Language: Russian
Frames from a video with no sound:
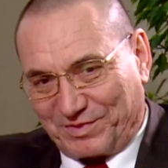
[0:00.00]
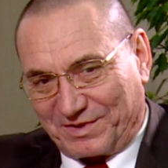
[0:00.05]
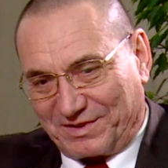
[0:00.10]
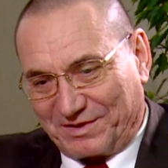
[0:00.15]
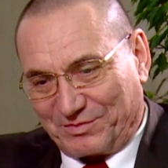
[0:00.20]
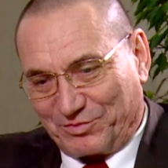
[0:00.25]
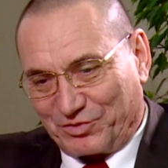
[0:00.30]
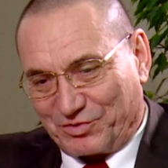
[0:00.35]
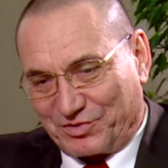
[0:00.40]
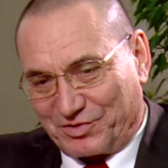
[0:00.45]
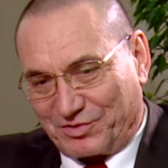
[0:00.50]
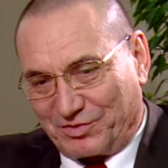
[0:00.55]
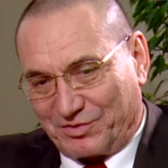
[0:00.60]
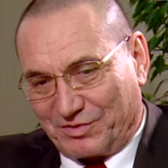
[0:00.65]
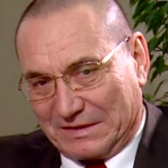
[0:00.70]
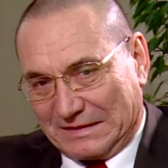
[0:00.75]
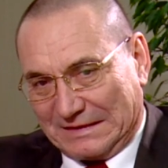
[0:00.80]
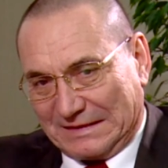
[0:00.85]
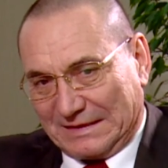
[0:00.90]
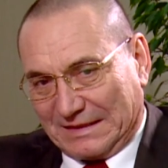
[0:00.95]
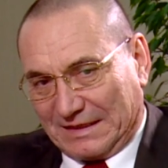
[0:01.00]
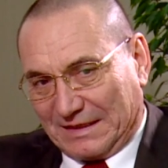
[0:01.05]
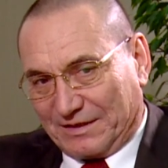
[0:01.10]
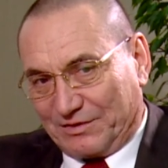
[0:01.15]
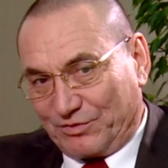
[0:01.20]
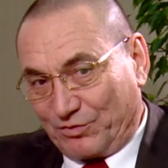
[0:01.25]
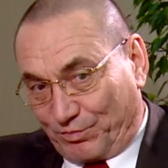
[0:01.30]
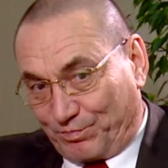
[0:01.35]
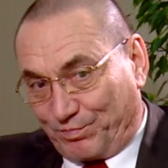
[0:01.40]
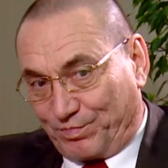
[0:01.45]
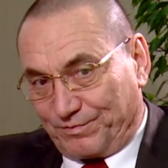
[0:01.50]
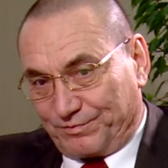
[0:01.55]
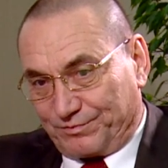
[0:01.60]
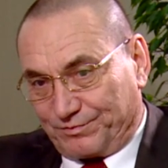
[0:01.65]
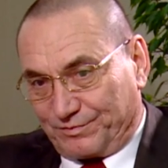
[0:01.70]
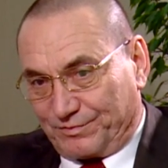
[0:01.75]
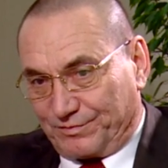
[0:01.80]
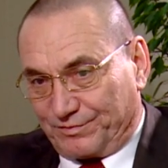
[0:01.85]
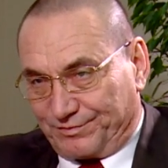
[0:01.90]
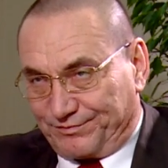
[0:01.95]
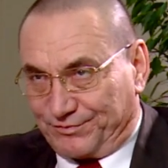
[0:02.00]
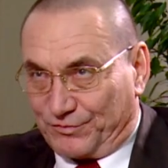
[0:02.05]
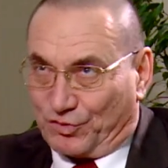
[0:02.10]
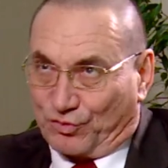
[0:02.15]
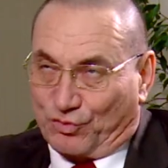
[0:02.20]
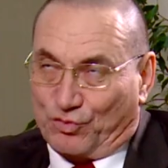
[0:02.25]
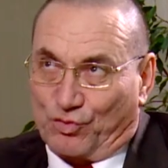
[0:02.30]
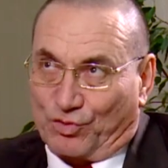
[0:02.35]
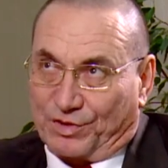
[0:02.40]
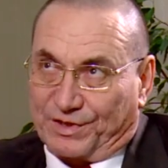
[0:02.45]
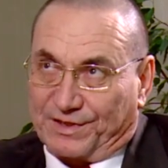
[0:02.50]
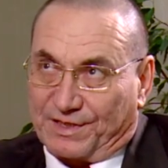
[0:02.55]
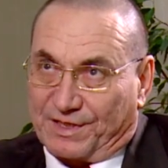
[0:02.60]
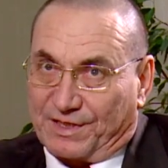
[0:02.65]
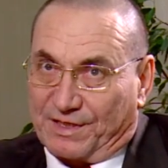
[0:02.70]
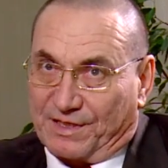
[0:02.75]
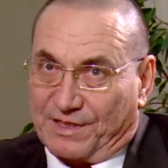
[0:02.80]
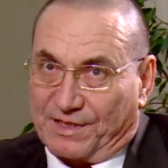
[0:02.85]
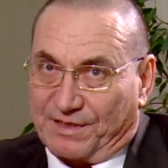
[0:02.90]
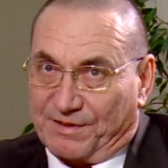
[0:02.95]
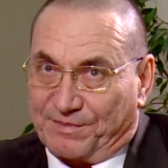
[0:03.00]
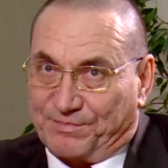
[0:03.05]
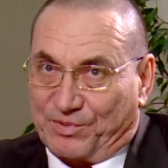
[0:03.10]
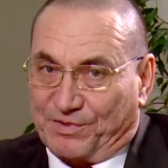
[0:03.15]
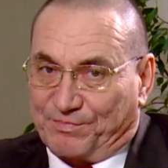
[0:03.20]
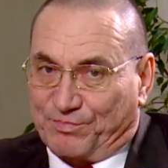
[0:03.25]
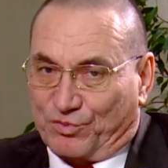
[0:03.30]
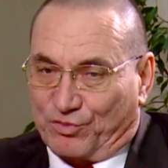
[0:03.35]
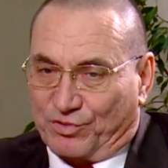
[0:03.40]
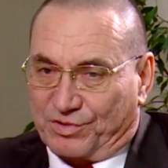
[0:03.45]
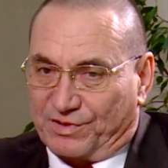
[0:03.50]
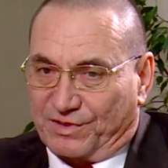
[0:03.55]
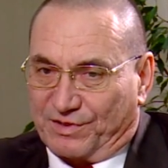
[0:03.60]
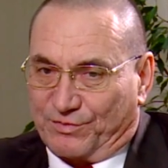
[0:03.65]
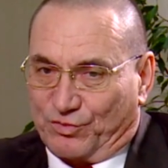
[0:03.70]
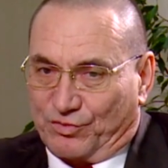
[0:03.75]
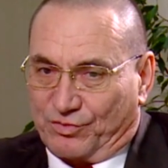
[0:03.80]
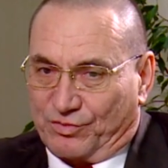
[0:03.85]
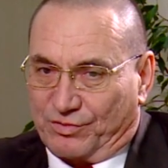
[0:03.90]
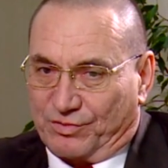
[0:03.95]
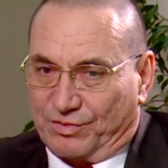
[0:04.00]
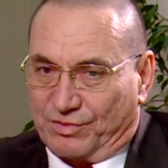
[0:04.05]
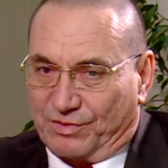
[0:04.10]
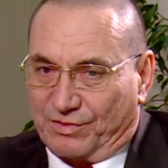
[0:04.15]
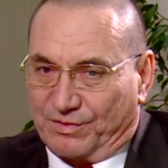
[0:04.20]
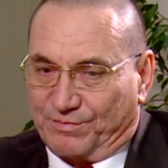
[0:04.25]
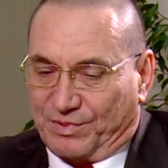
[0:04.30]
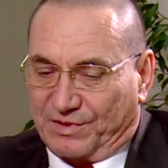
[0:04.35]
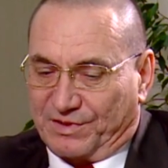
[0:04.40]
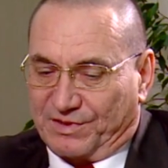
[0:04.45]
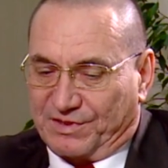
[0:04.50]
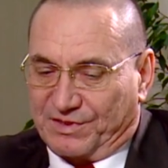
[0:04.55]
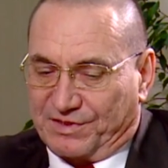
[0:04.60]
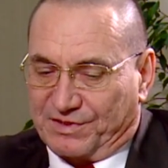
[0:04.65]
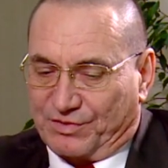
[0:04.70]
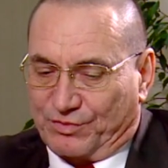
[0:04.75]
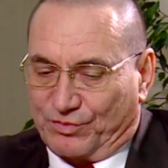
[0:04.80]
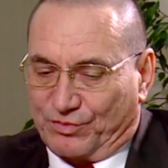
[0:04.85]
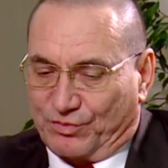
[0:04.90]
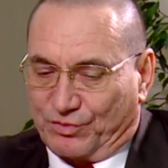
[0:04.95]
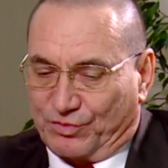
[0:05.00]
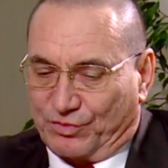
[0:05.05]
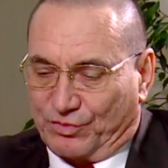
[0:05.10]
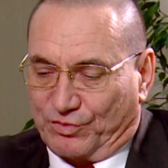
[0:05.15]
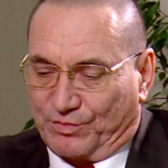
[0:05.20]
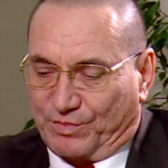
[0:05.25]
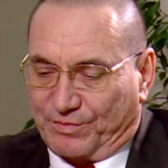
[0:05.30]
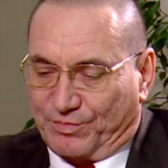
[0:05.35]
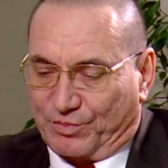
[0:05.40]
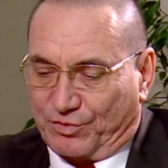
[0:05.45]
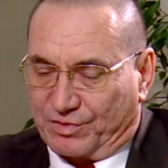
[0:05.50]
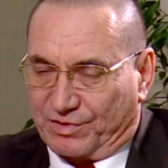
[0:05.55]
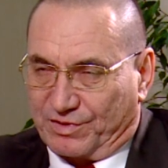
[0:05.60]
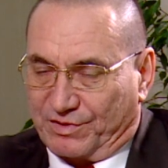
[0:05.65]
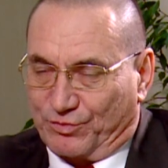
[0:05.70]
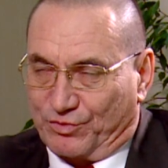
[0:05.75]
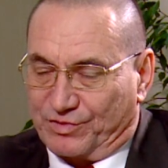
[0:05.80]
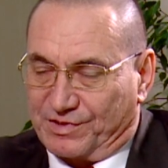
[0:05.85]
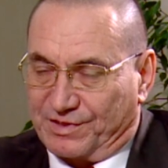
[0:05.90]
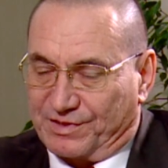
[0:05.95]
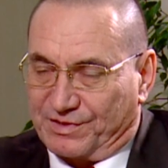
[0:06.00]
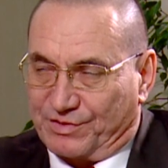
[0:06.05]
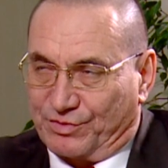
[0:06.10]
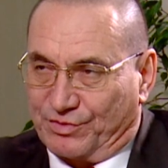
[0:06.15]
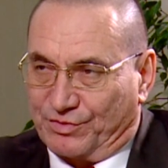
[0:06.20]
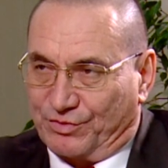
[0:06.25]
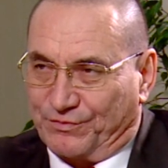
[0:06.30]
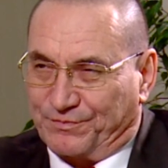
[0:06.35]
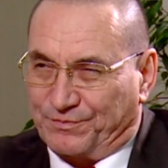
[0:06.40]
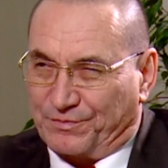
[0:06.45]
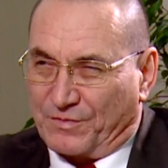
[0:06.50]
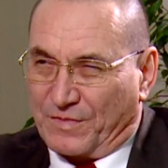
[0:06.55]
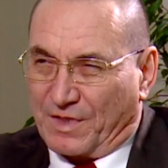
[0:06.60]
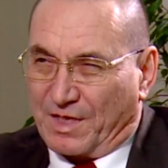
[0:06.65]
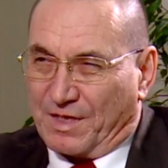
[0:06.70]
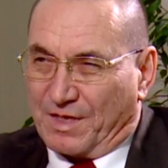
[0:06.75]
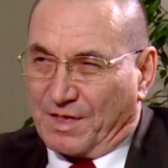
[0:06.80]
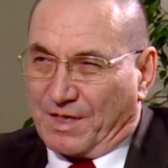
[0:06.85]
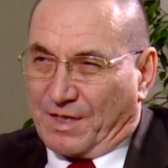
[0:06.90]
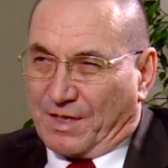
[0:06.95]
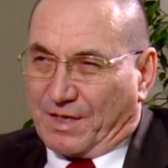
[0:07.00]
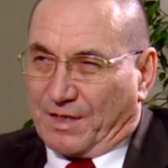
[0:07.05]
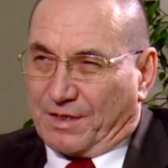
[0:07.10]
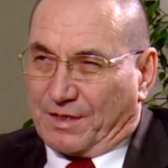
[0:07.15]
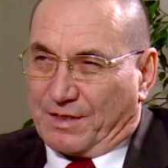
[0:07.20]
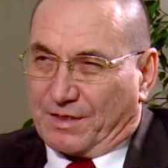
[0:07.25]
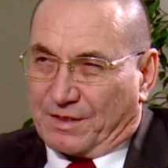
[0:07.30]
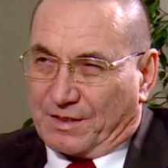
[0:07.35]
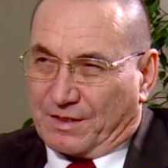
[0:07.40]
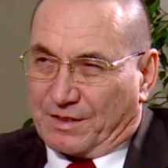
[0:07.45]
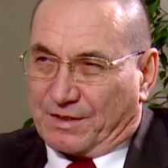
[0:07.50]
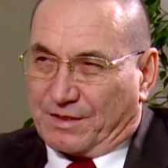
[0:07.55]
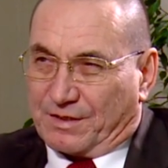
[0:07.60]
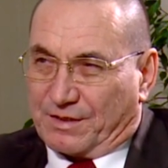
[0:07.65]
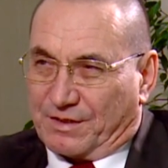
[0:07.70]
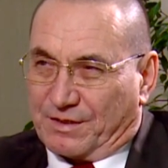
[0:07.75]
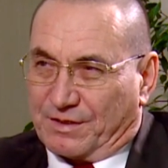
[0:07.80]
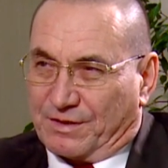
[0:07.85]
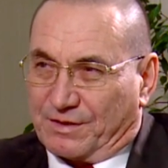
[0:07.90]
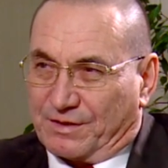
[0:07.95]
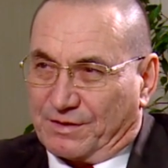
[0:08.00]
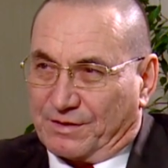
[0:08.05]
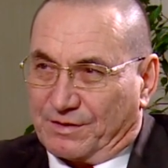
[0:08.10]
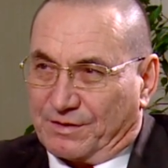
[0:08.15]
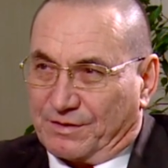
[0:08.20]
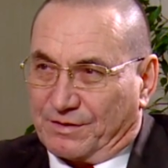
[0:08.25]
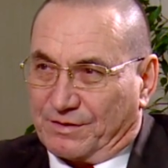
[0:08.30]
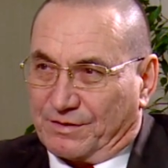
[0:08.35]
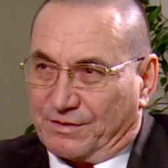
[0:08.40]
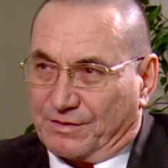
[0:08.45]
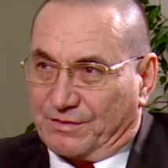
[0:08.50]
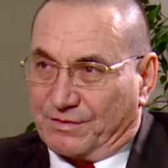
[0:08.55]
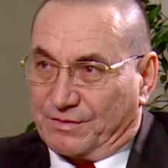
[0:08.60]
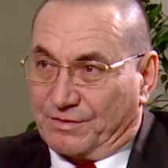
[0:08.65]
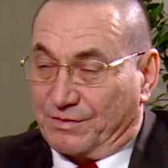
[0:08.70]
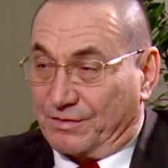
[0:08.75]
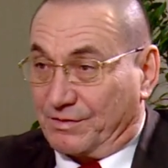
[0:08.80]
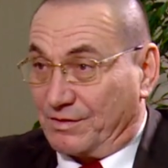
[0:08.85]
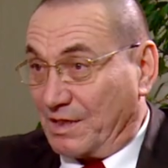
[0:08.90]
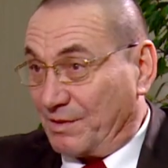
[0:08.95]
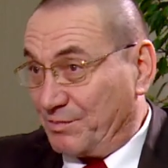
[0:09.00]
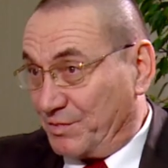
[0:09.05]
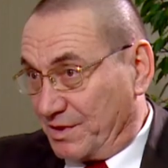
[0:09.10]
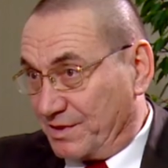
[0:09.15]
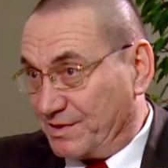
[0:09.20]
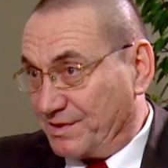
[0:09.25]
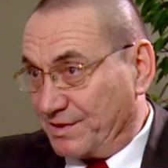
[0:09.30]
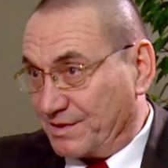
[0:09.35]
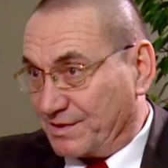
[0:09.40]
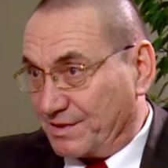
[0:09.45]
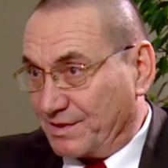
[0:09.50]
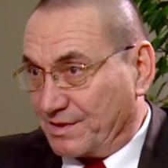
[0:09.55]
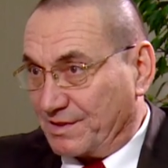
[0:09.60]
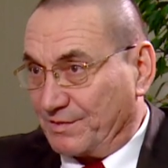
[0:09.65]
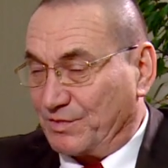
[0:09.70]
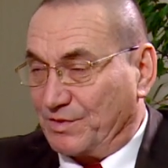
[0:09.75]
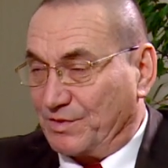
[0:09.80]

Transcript: Потому что, ну, ну, коротко по прошлому э, политическому году, по прошлому сезону, Э, э, там есть несколько